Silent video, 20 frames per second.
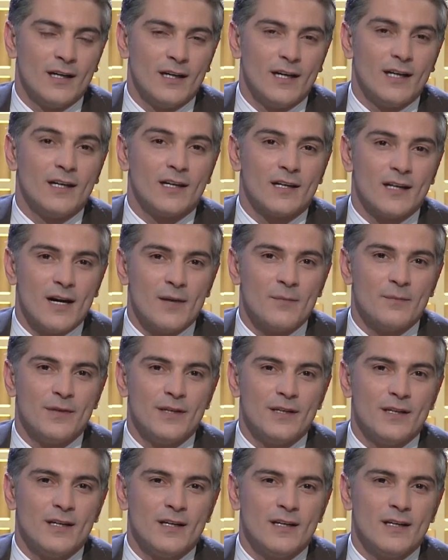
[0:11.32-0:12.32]
اللي كان
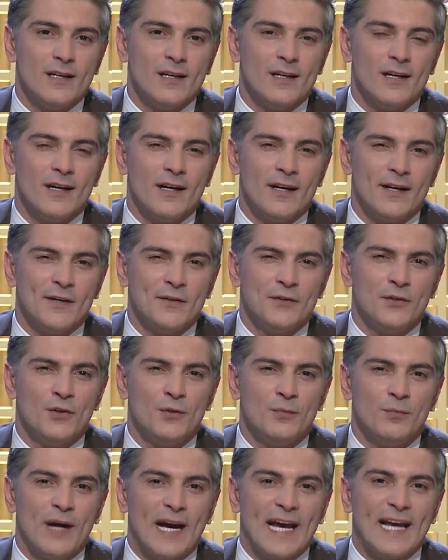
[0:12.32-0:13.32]
بيها
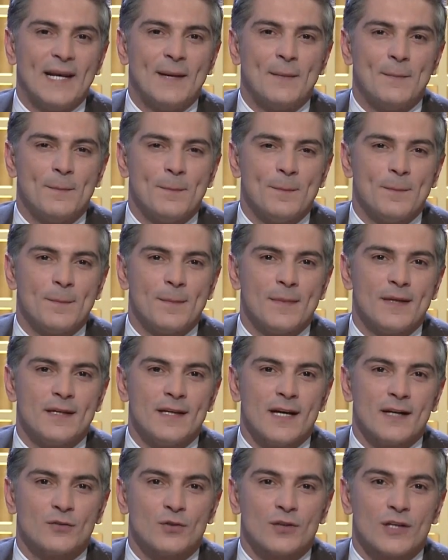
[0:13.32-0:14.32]
عندهم علم
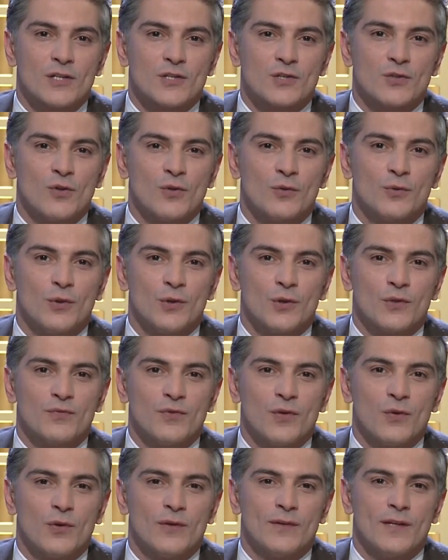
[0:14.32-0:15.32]
يا ترى شلون
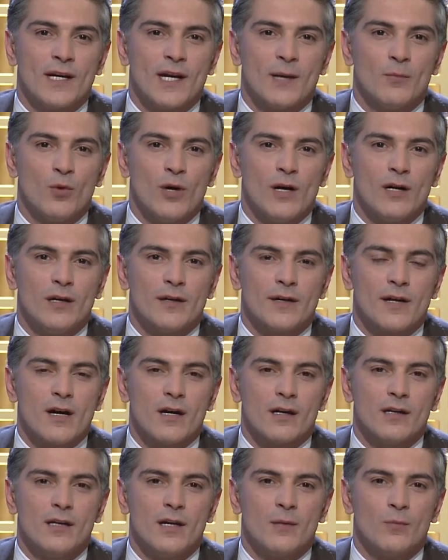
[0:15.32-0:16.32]
عرفوا أن الأموال
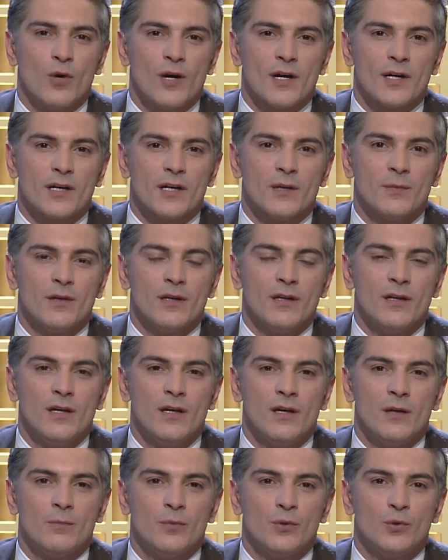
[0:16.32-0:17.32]
العراقية المهربة
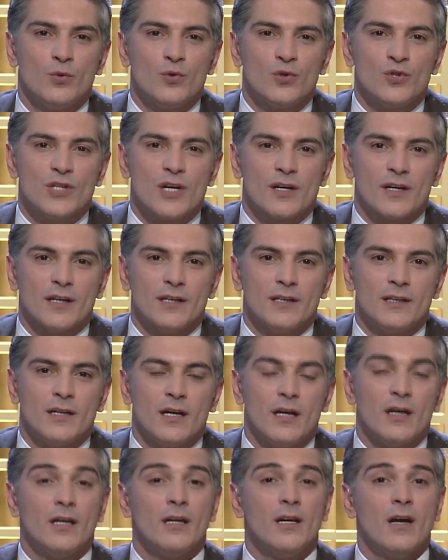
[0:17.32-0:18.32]
بدون
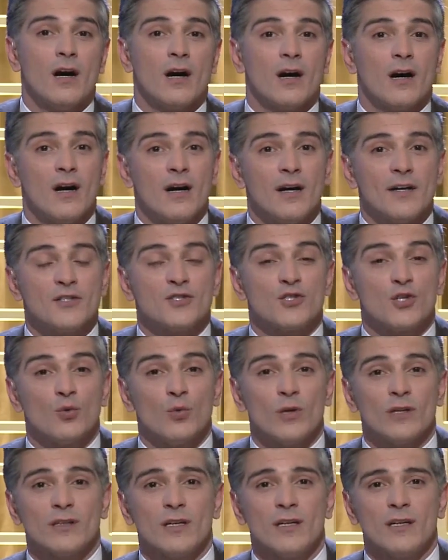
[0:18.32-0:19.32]
شرعية إلى خارج
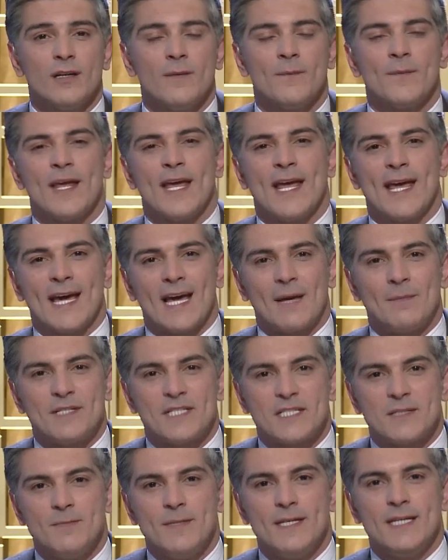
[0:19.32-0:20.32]
الوطن
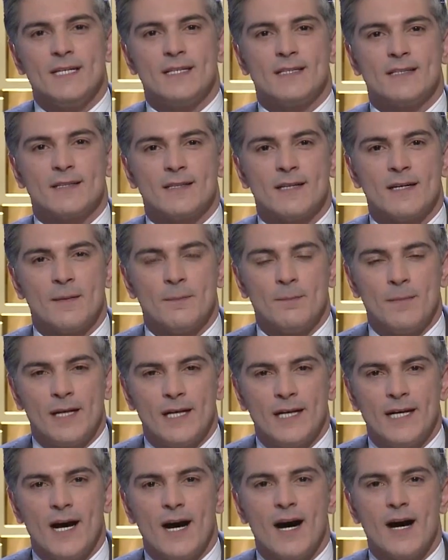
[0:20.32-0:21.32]
500
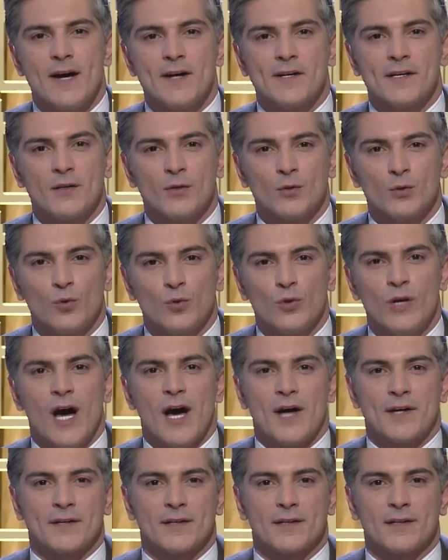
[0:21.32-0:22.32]
مليار
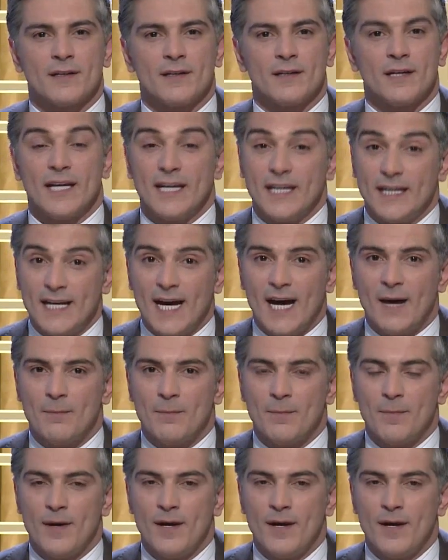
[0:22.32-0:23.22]
دولار أي نعم